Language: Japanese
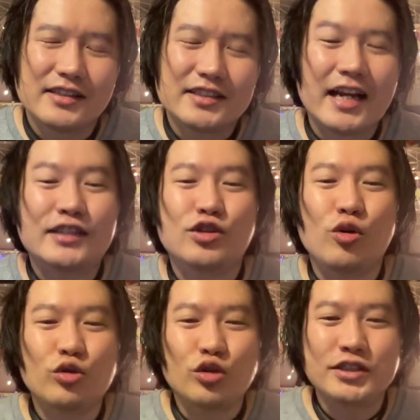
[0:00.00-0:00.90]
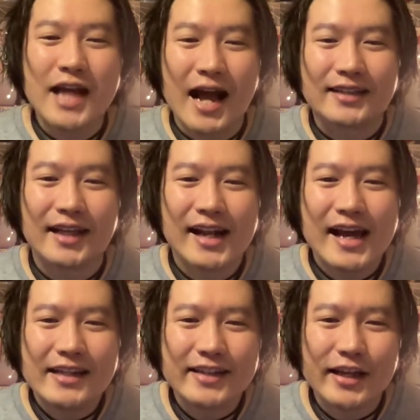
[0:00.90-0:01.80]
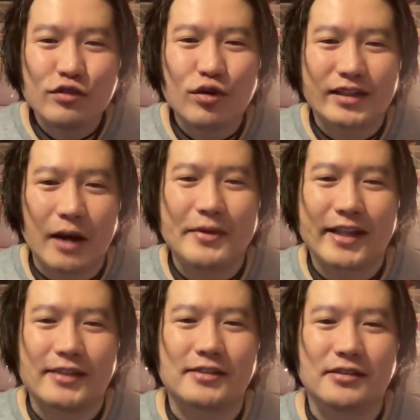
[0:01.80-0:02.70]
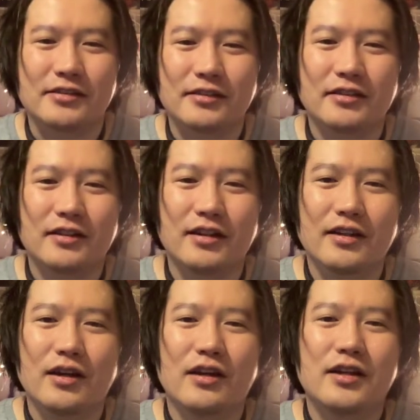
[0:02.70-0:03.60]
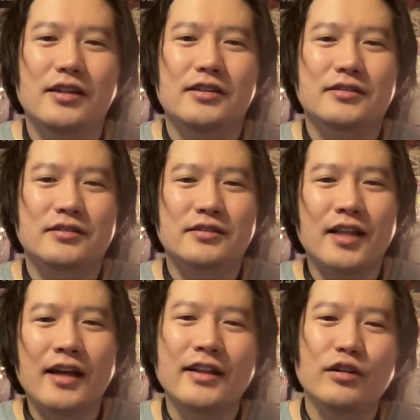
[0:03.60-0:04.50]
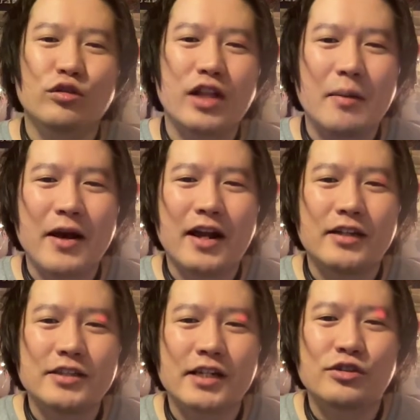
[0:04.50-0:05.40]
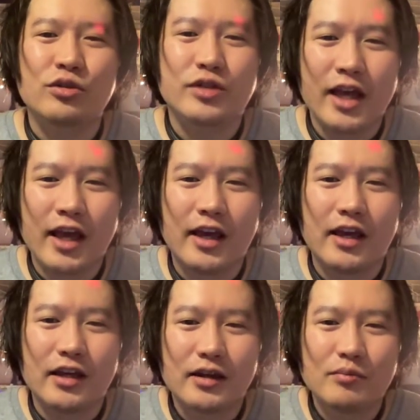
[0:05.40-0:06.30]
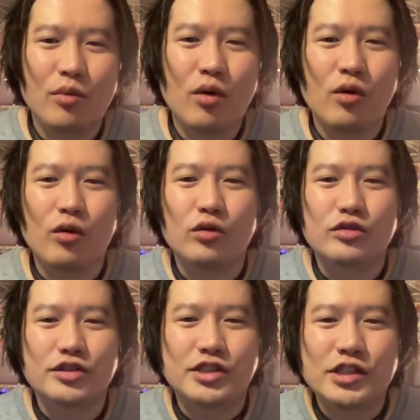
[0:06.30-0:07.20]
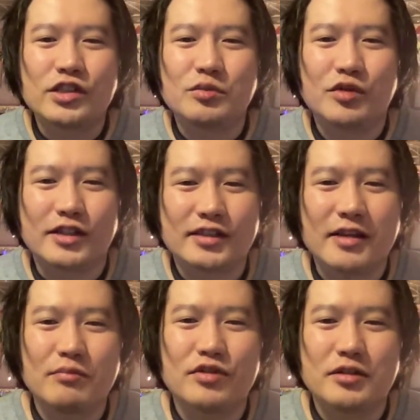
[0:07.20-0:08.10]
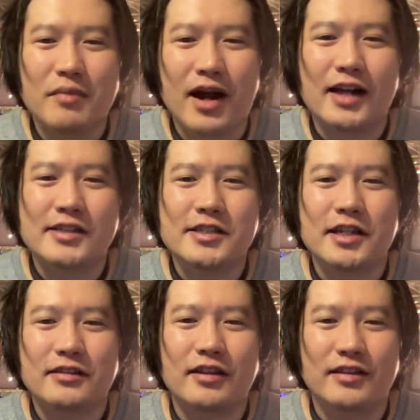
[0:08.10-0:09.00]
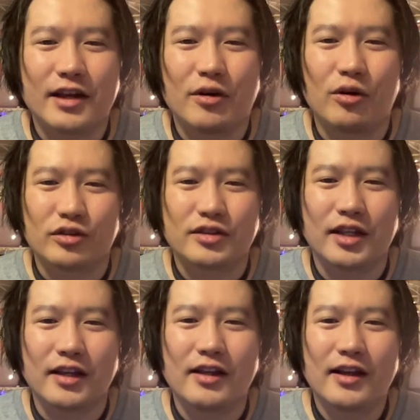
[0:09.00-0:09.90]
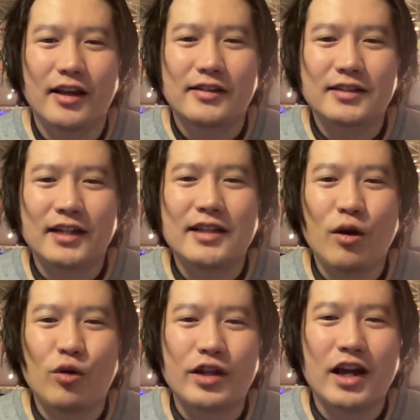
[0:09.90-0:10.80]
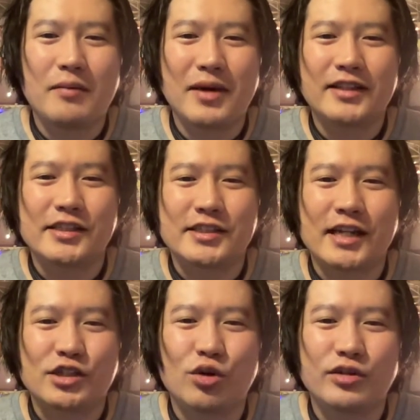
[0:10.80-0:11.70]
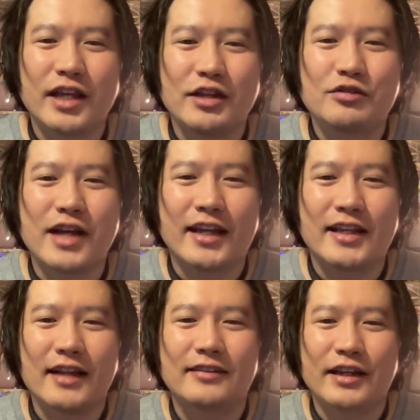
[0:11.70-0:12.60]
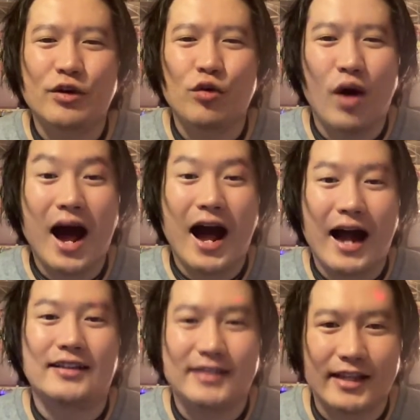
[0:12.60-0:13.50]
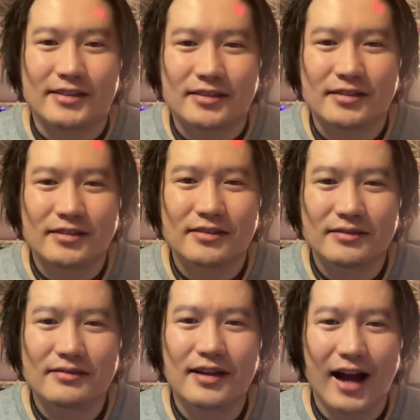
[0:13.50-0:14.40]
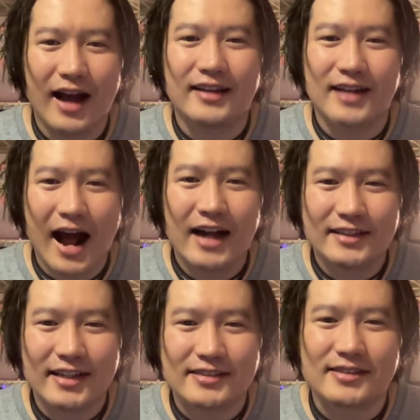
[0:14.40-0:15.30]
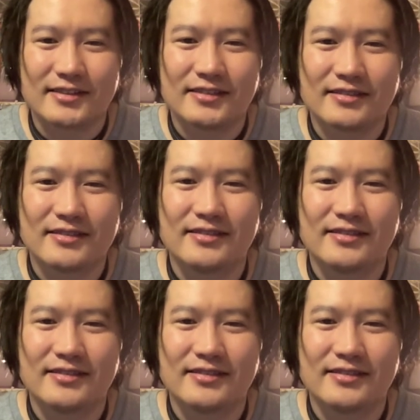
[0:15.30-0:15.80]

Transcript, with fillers: 社長として働いているはダメです。ただの名ばかり社長で、もう実務は専務に任せちゃってんだよって。ただ俺がまだ社長でいるだけなんだよはありです。はい、ありです。